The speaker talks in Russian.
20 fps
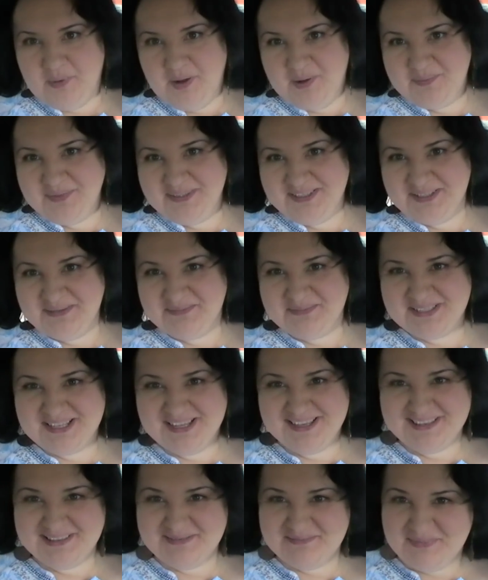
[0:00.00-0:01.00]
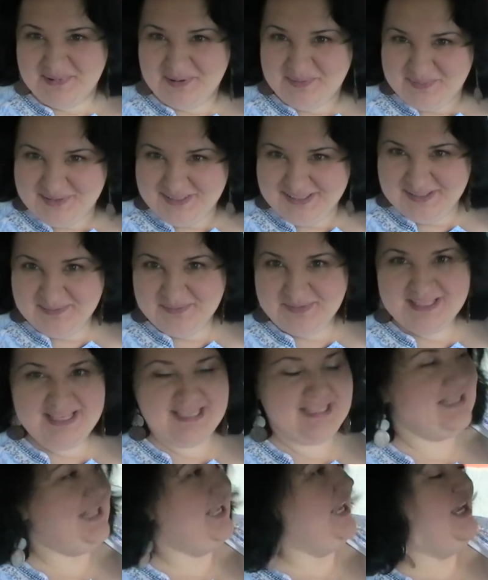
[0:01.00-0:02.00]
мама египтянин, папа
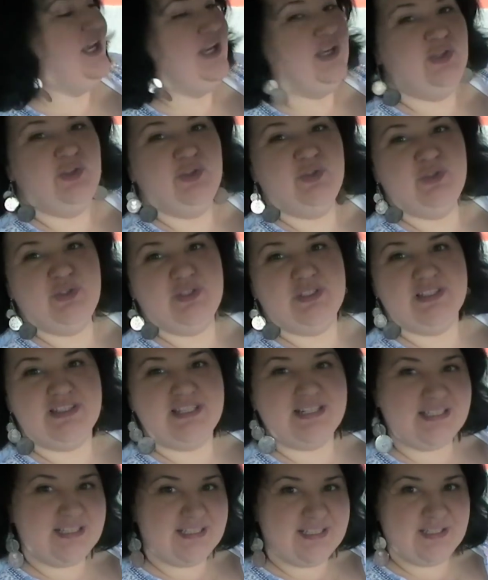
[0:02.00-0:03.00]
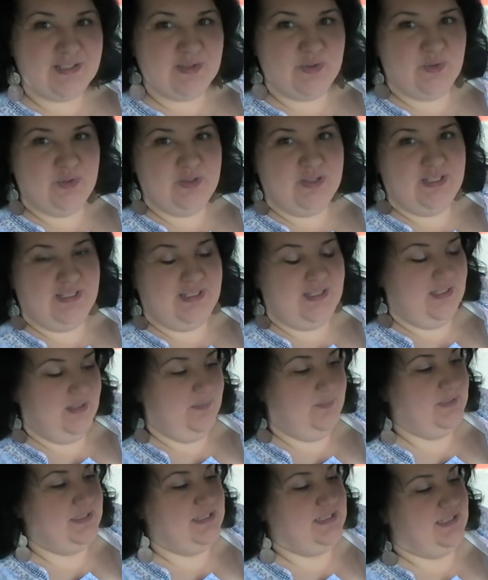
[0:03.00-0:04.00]
египтянин. Ну, то есть традиционные
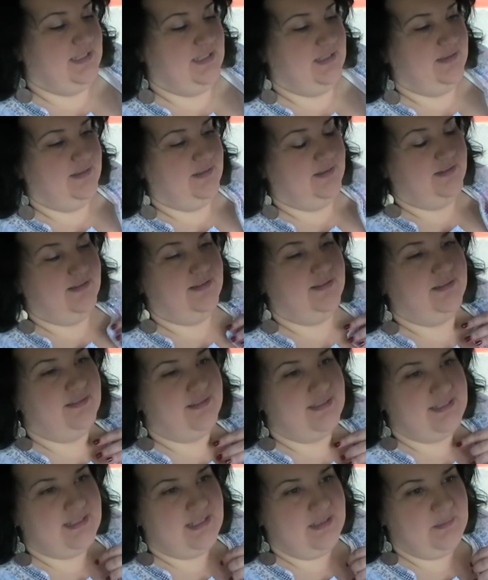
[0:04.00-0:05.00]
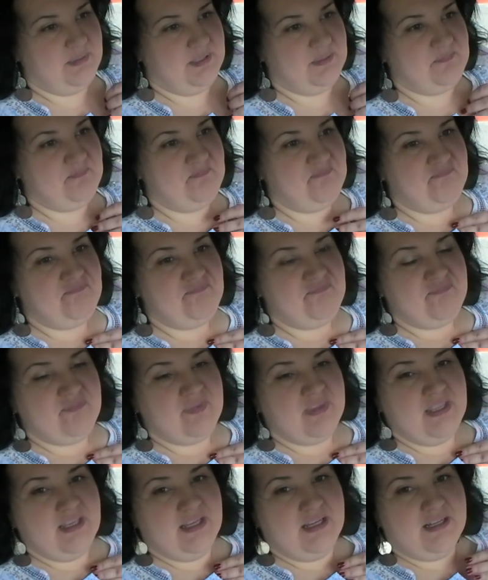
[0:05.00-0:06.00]
египетские э, семьи.
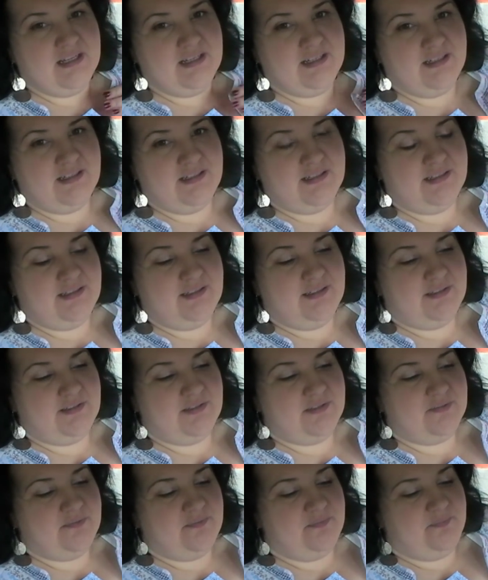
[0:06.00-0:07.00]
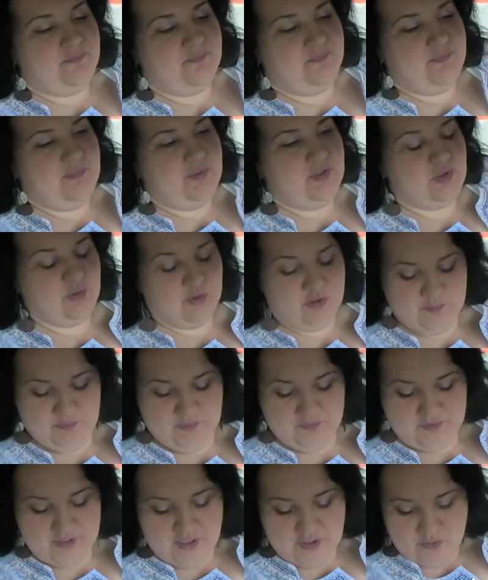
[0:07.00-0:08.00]
Э, а, еще раз
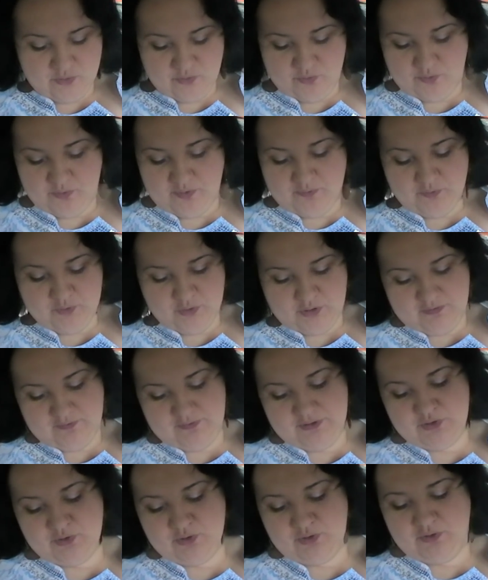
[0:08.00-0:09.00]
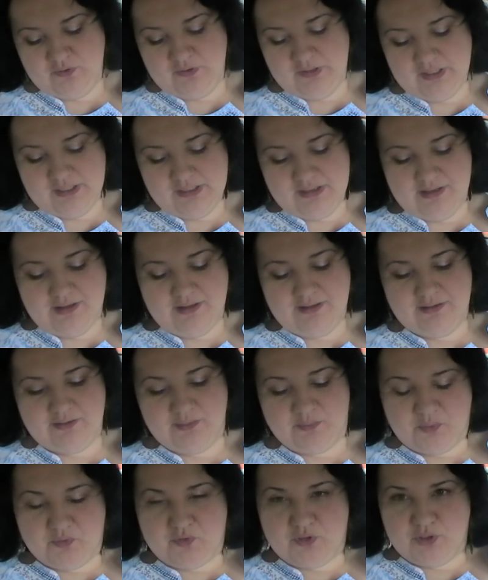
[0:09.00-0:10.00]
повторю, во многих видео говорила,
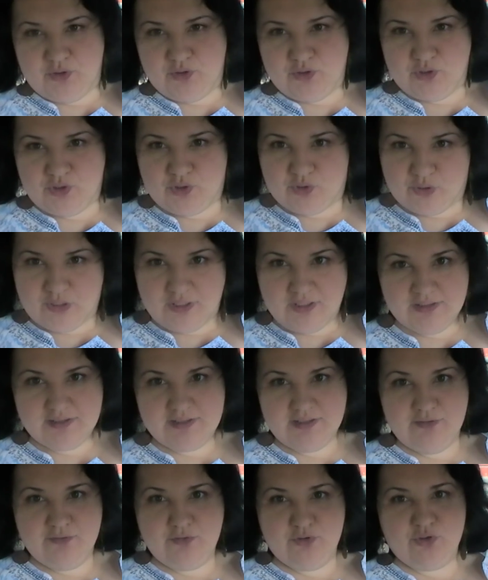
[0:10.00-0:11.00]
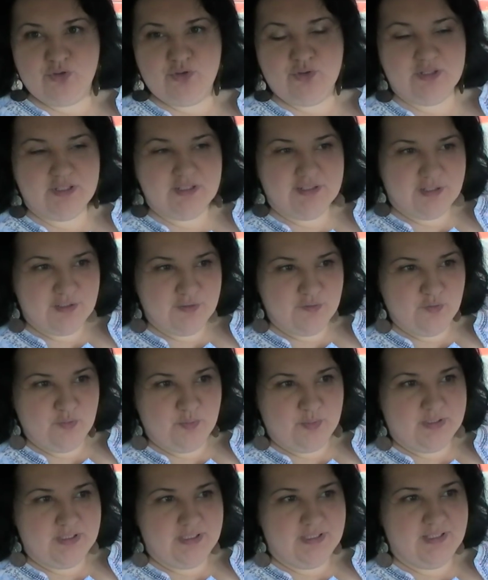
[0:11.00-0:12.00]
но повторюсь еще раз. Все, что я рассказываю
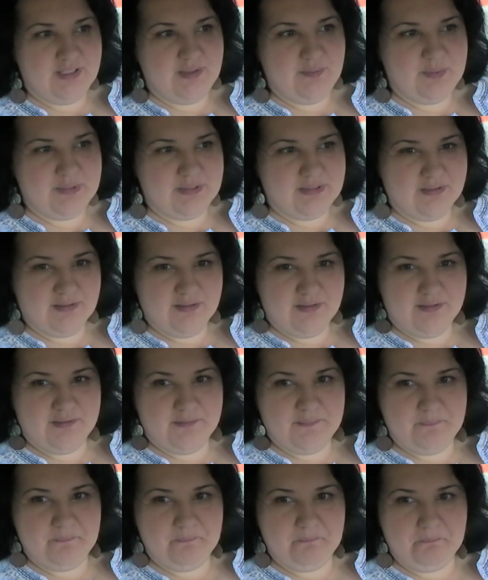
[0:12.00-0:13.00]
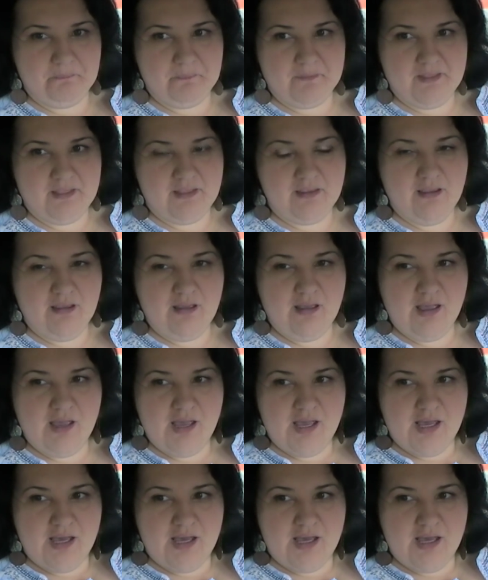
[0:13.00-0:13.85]
про Египет, э, я